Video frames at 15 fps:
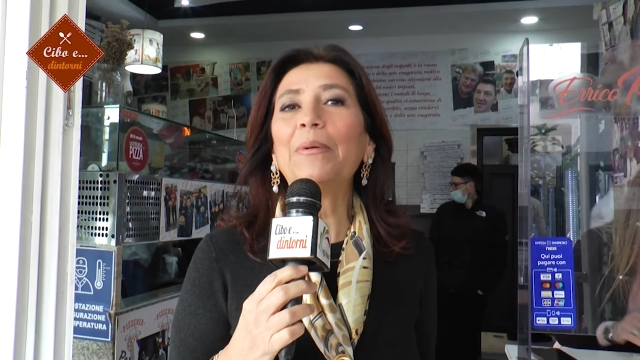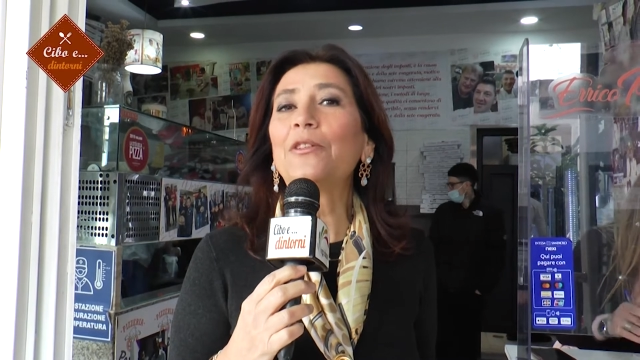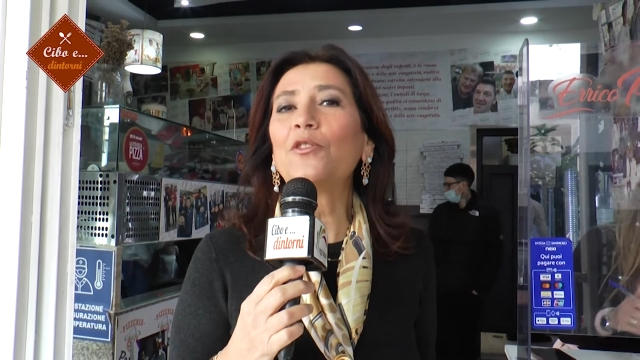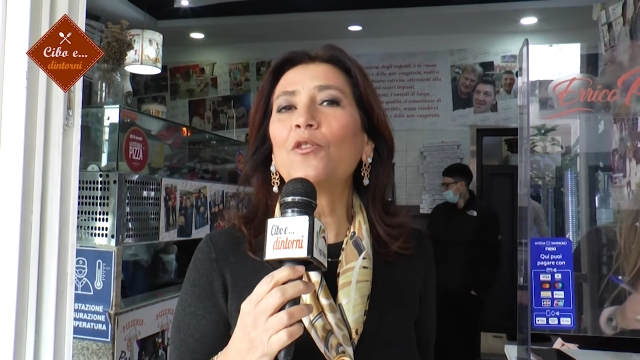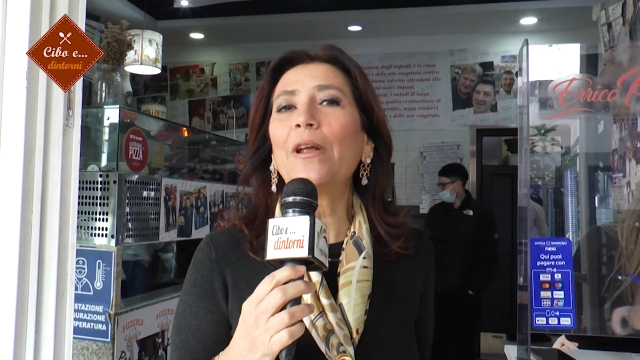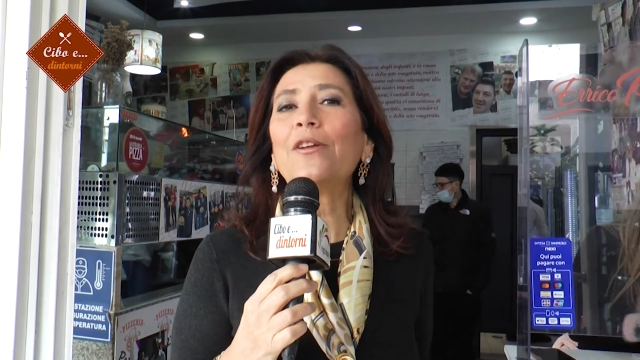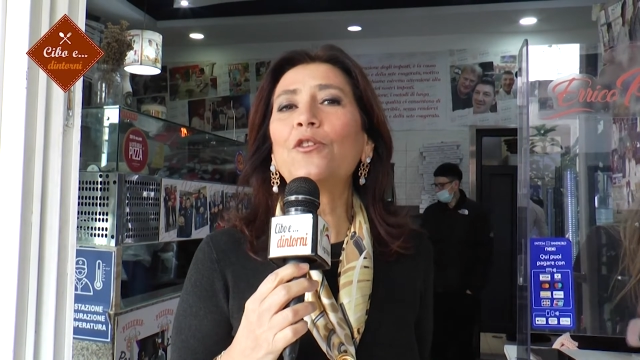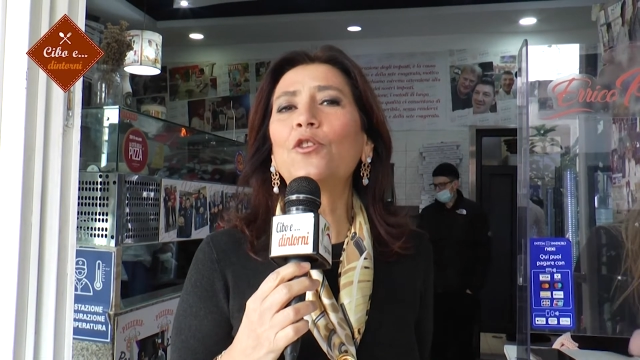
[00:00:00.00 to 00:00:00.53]

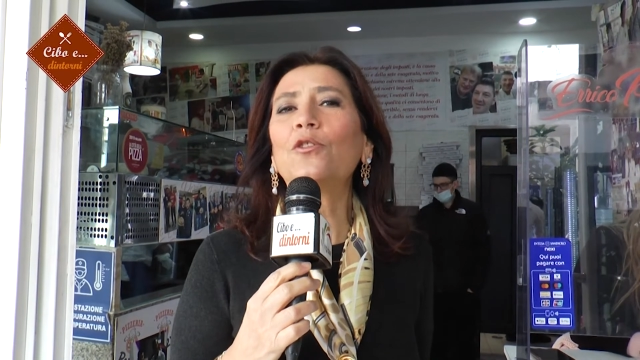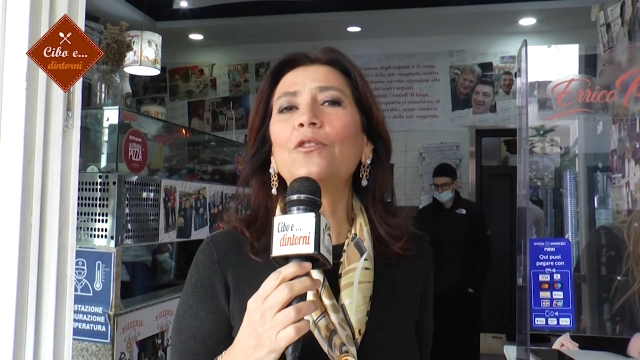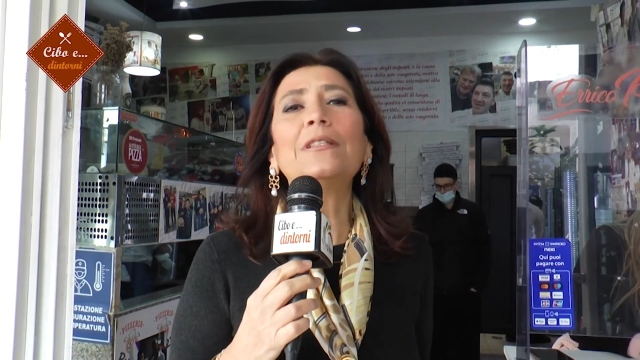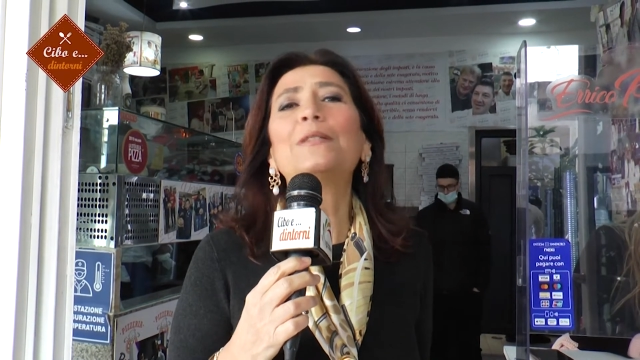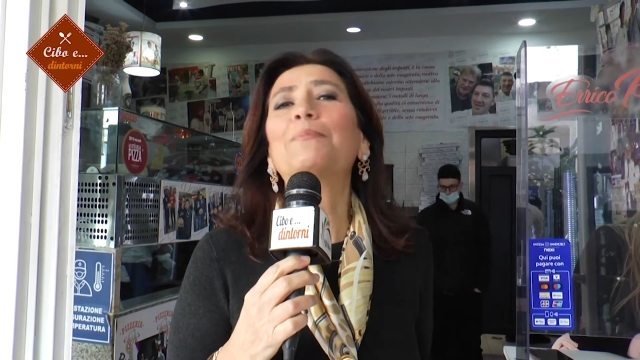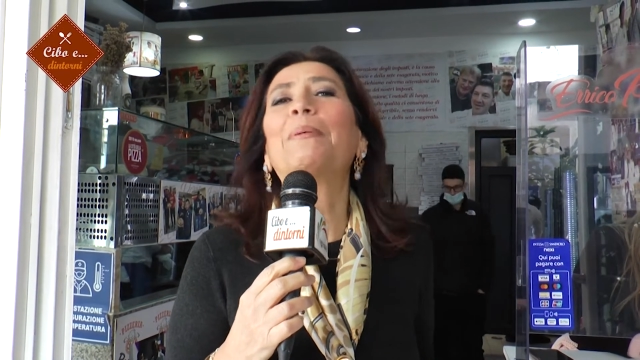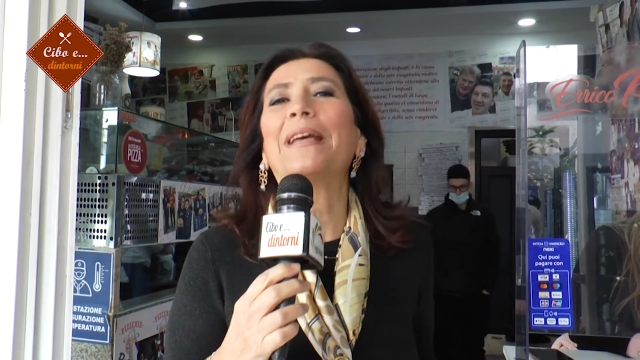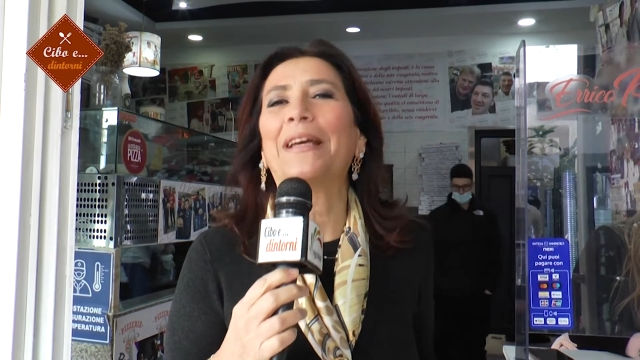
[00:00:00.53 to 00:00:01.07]
personaggio
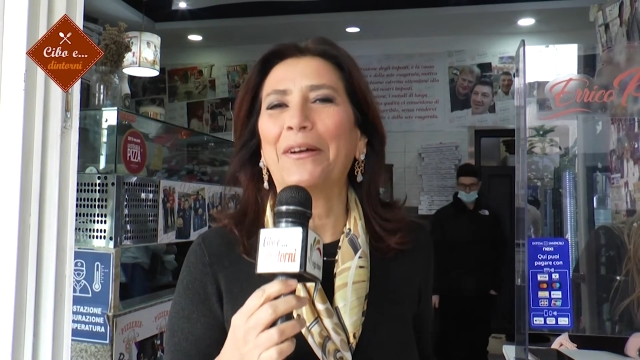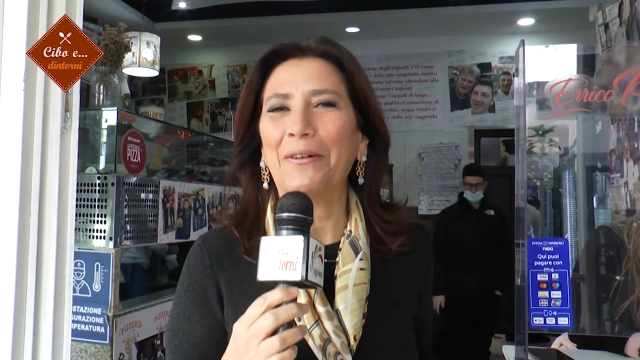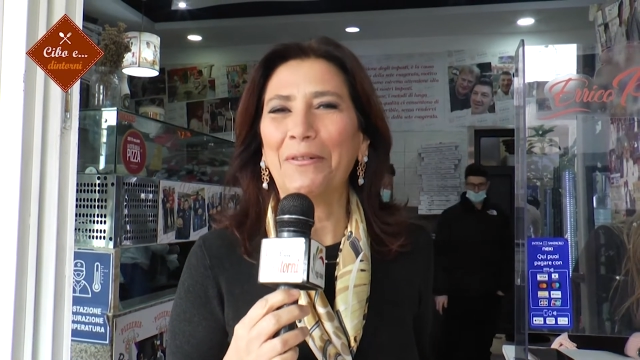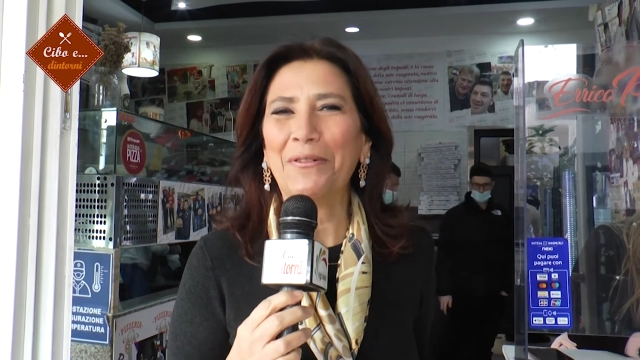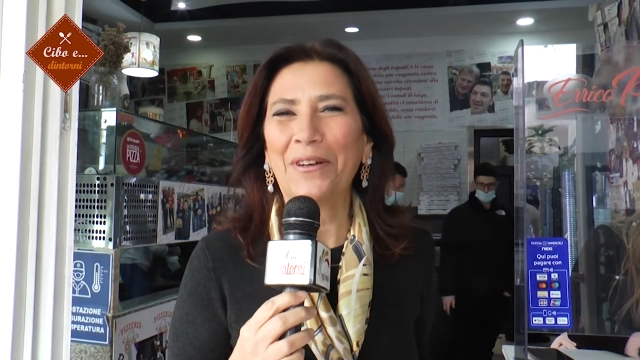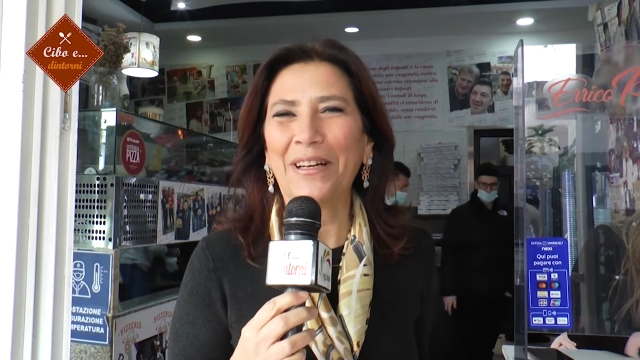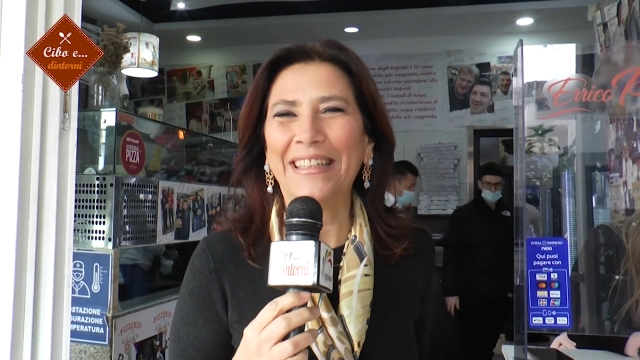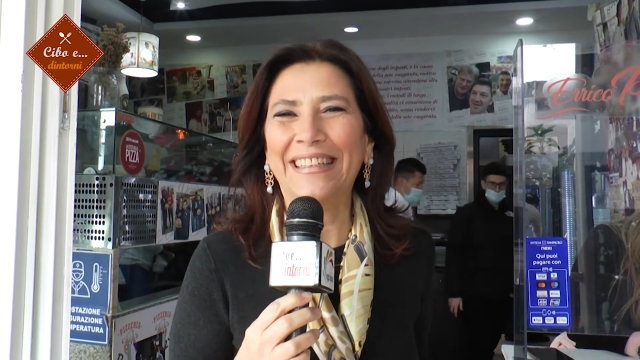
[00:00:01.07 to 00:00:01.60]
di spicco,
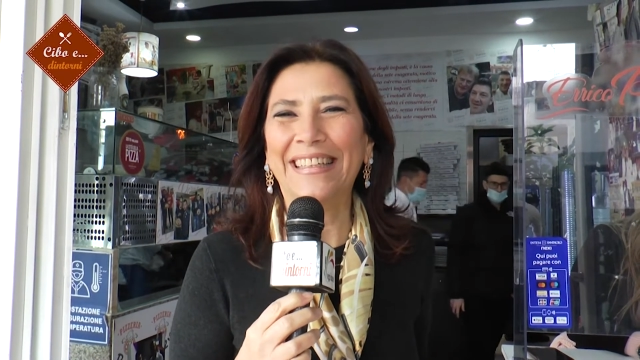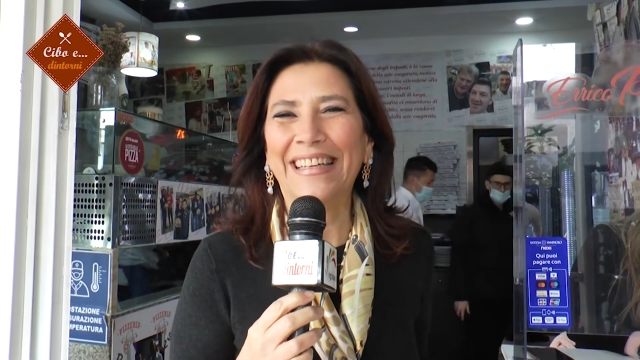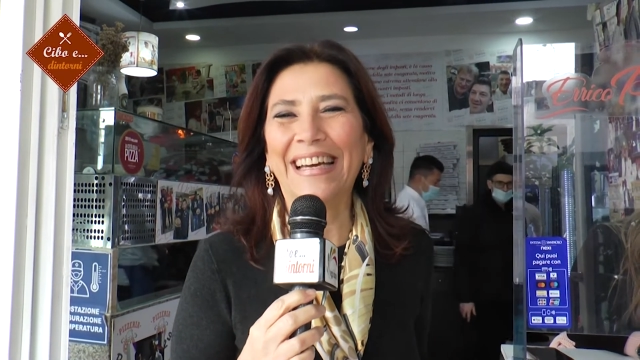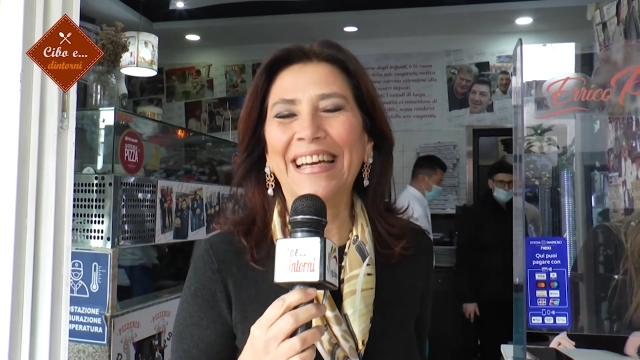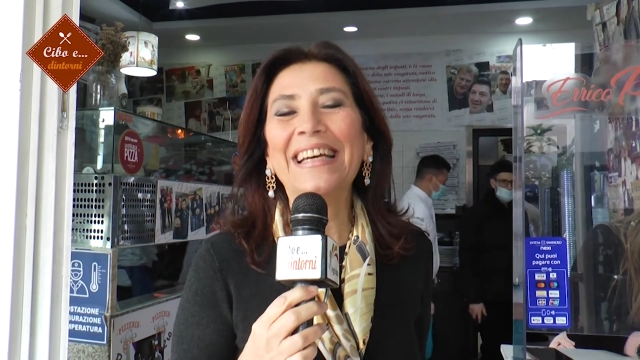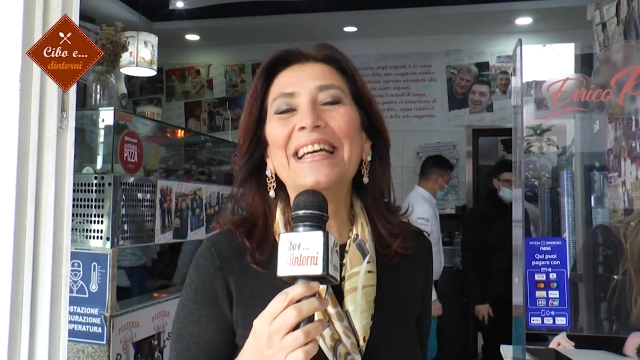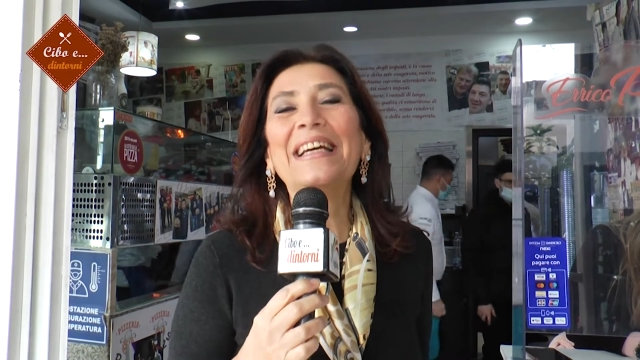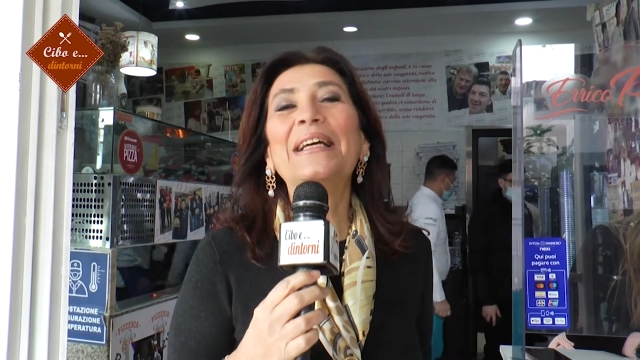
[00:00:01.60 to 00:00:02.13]
vorrei
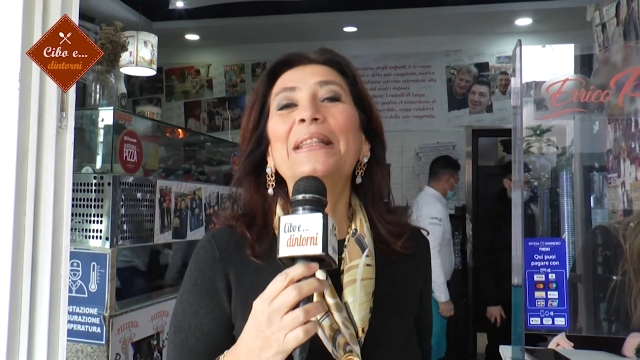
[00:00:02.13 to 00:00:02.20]
dire,